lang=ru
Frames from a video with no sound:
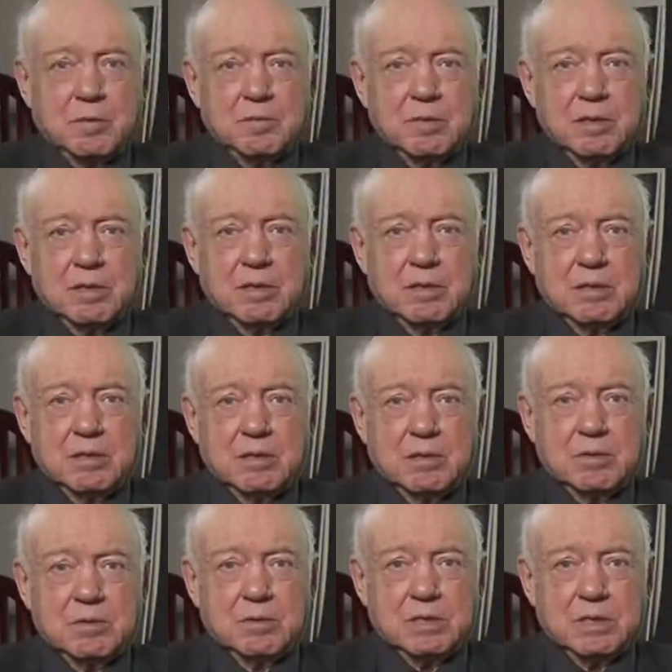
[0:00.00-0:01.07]
там э,
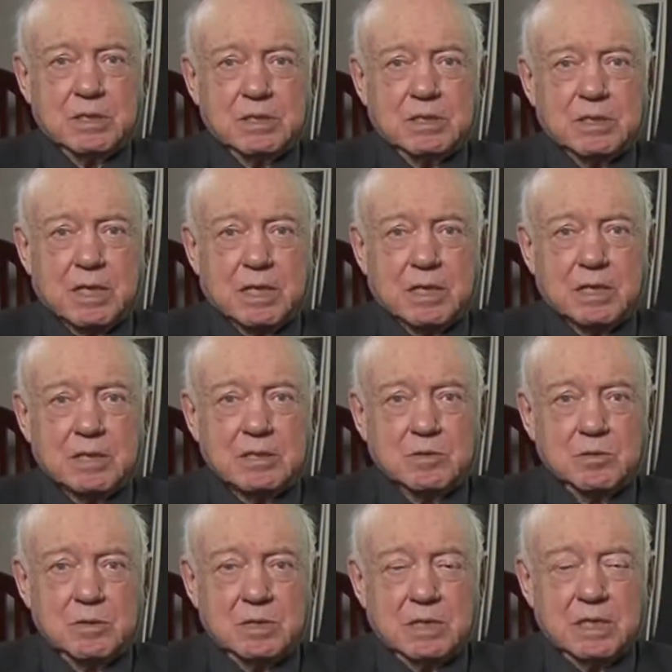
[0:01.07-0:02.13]
очень
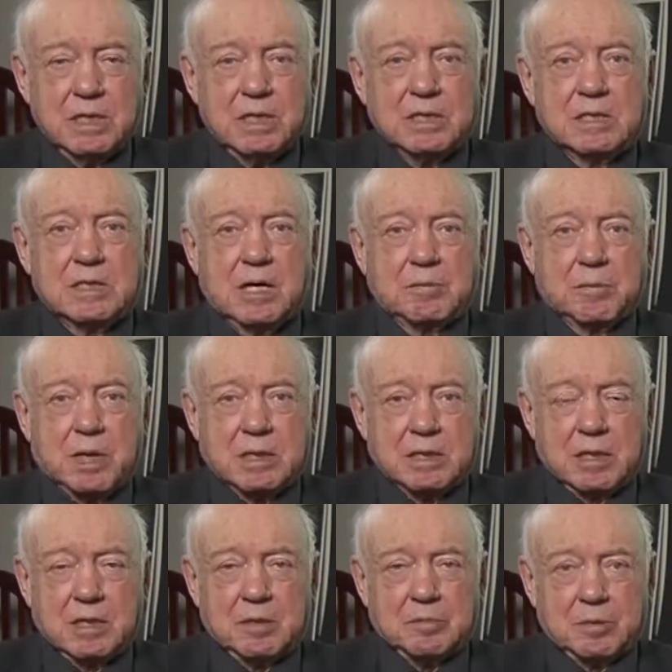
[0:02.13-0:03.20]
старалась уединиться, а
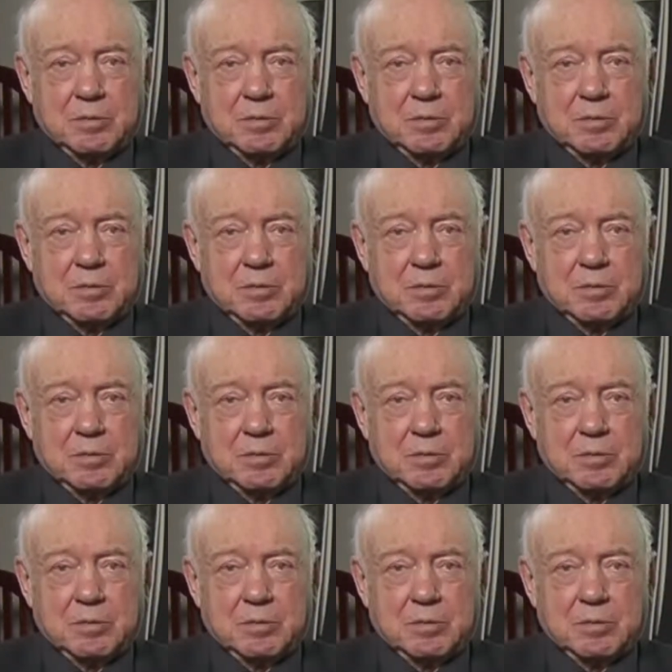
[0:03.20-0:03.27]
когда она